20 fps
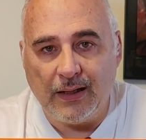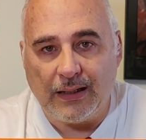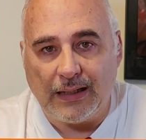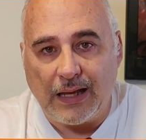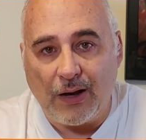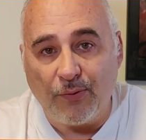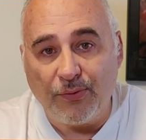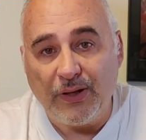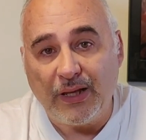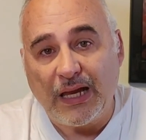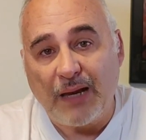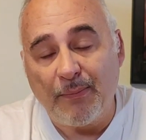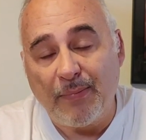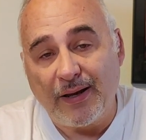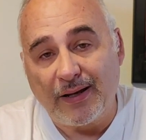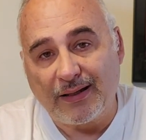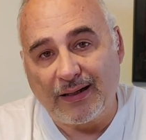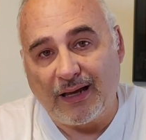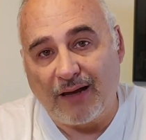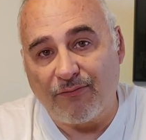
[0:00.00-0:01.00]
La única
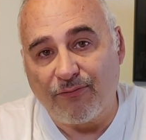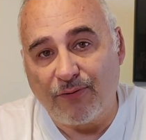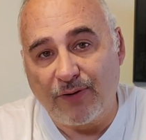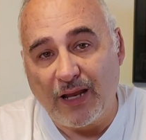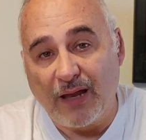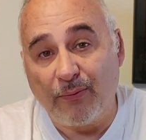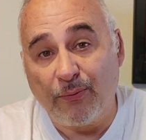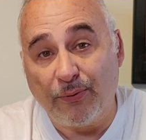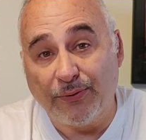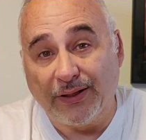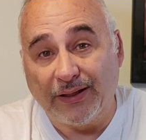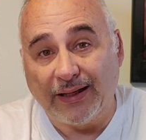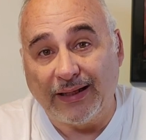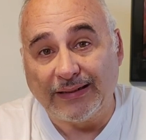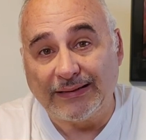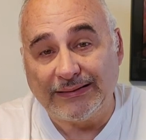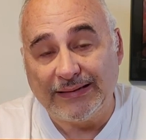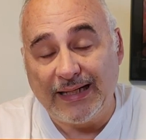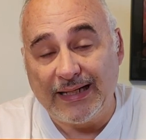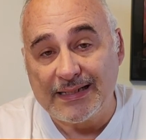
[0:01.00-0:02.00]
marca fuera de Bluetooth
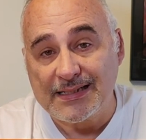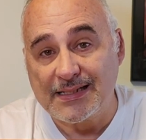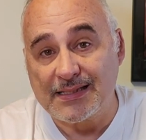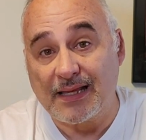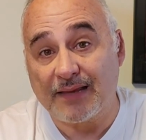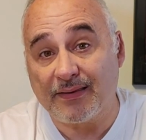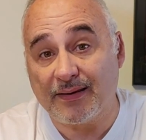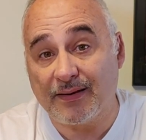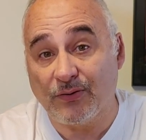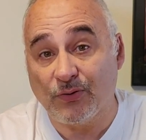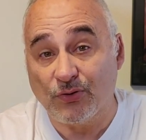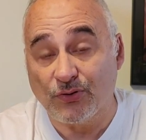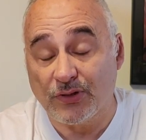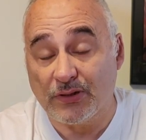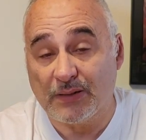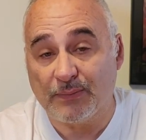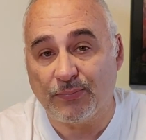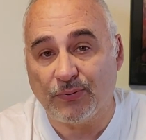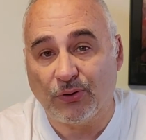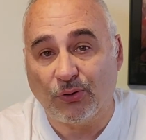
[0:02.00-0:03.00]
que ya está haciendo este
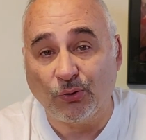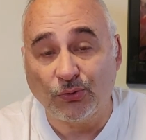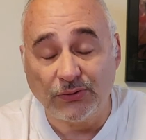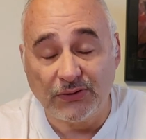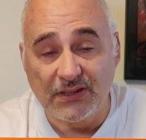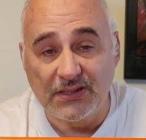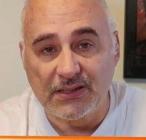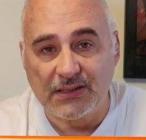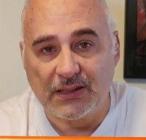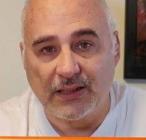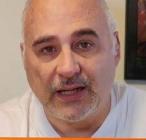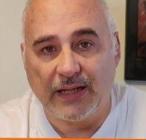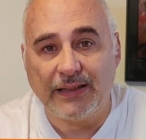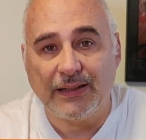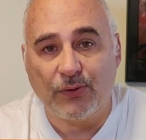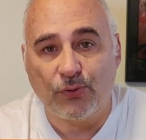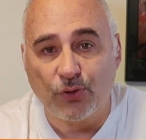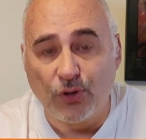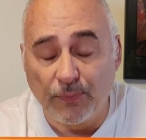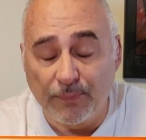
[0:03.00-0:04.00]
tipo de cosas
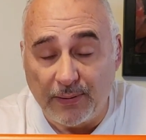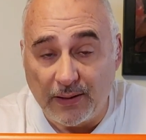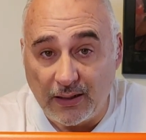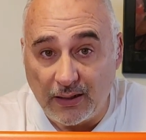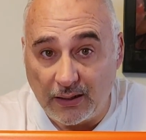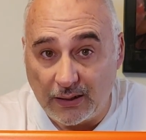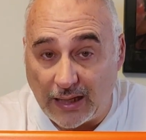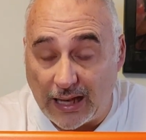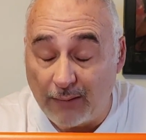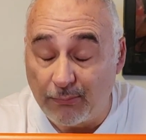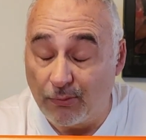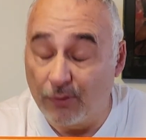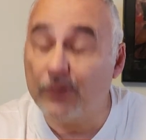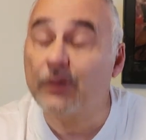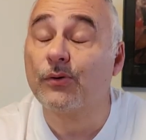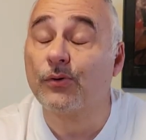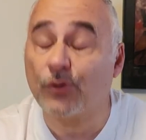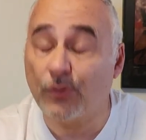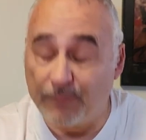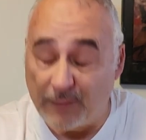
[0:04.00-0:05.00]
en Europa, hablo en
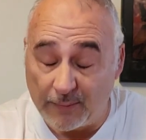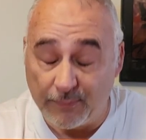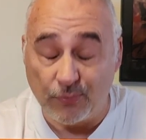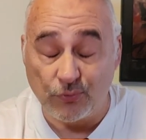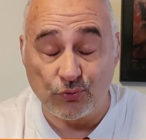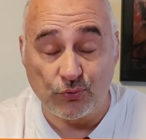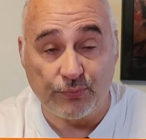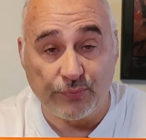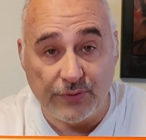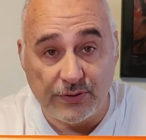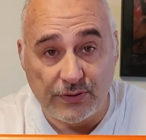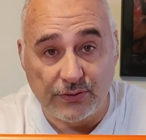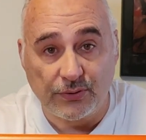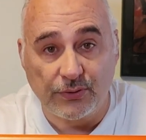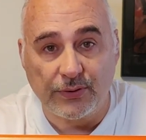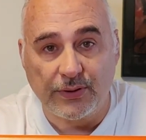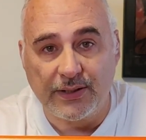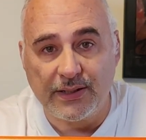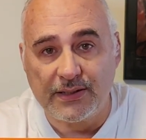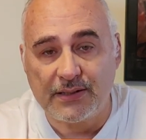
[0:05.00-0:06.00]
Europa por
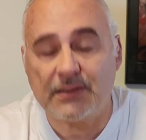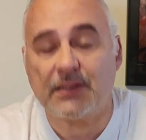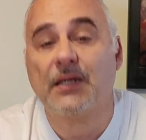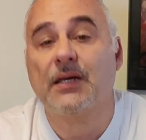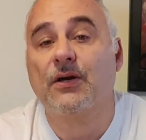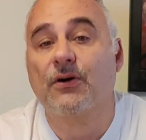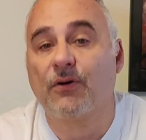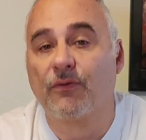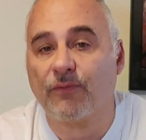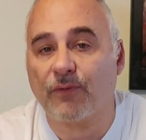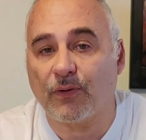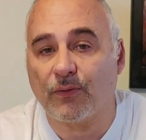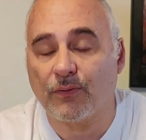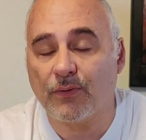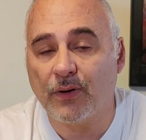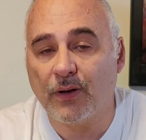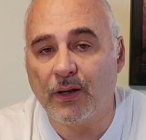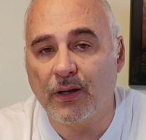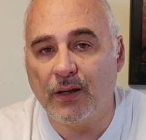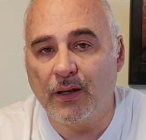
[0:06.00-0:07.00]
supuesto, es EcoFlow.
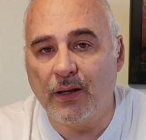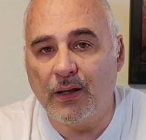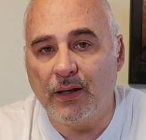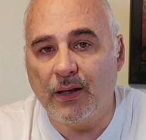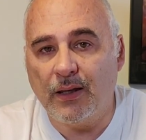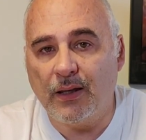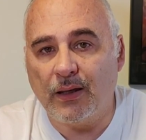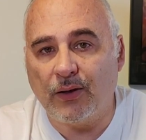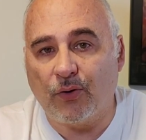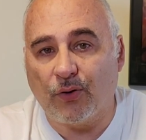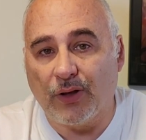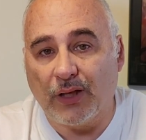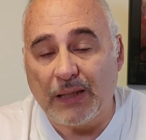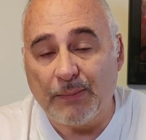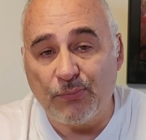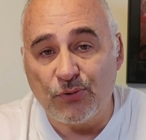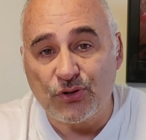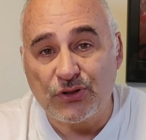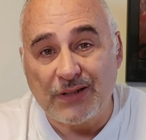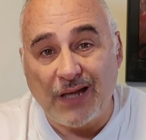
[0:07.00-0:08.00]
Con
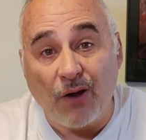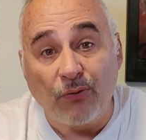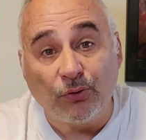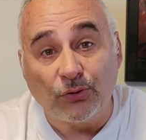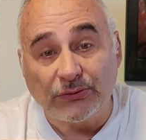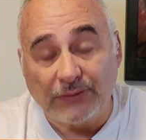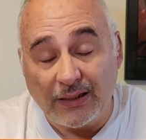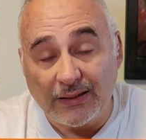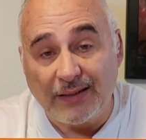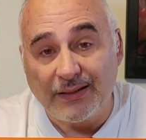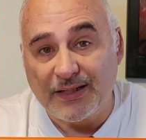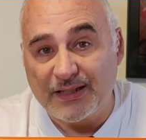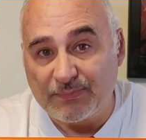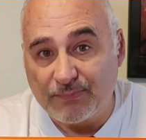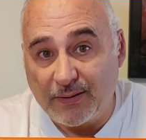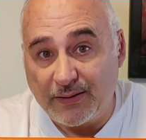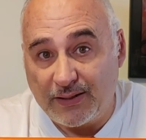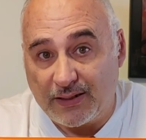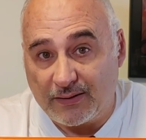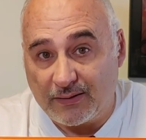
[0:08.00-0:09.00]
equipos que aún no están en
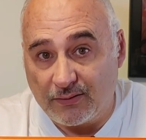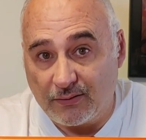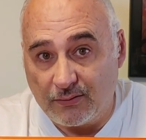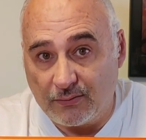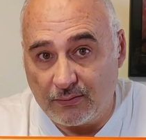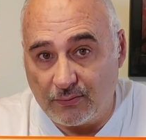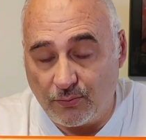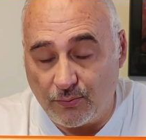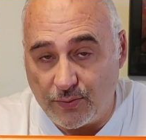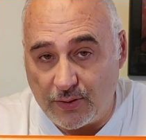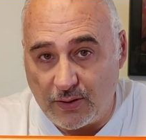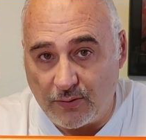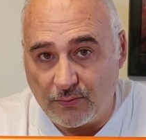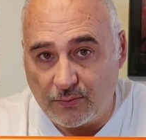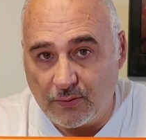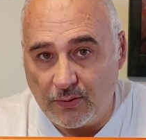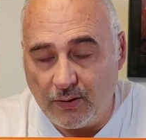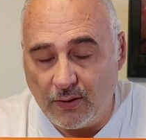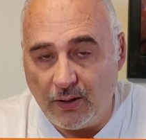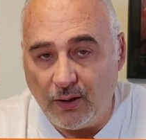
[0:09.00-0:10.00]
España.
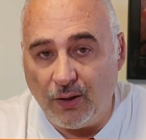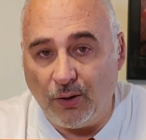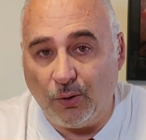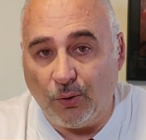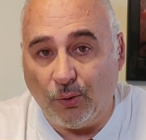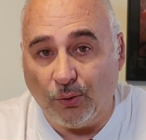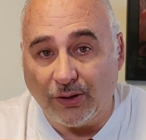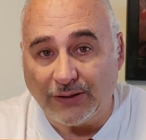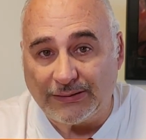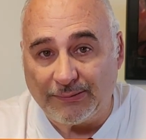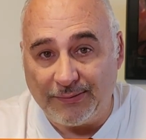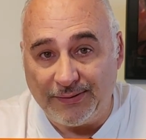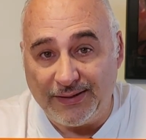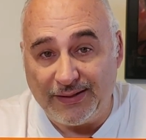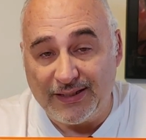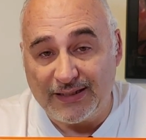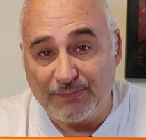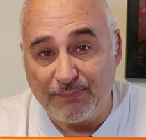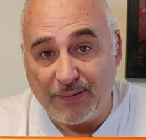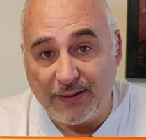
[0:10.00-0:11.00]
Cuidado, lo que se vende
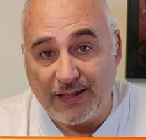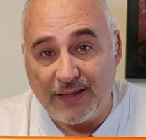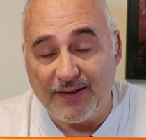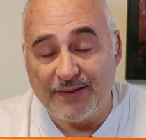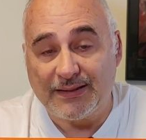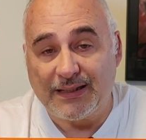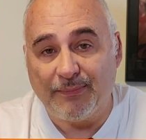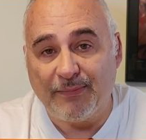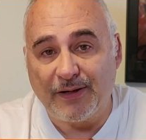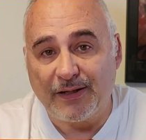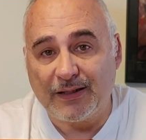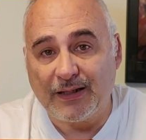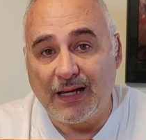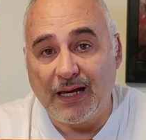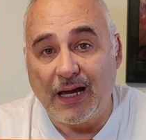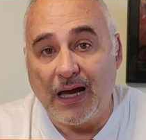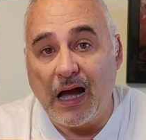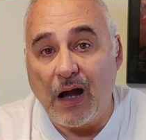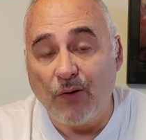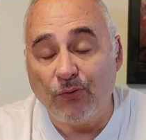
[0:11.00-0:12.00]
en España de esta
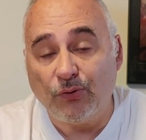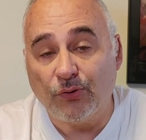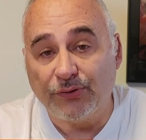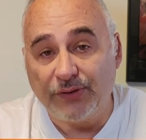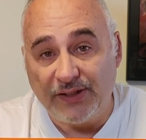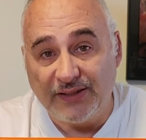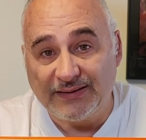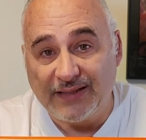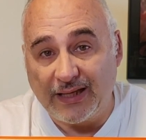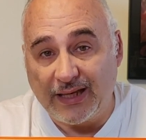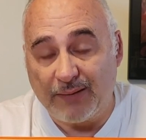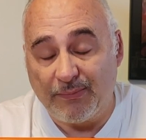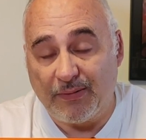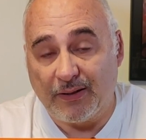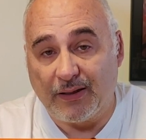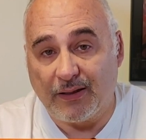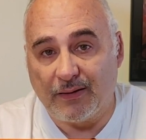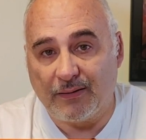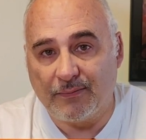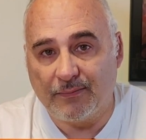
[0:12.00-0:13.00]
marca aún no tiene esta
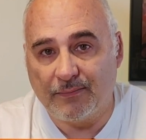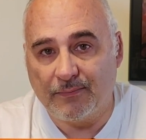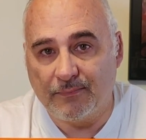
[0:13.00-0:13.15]
química.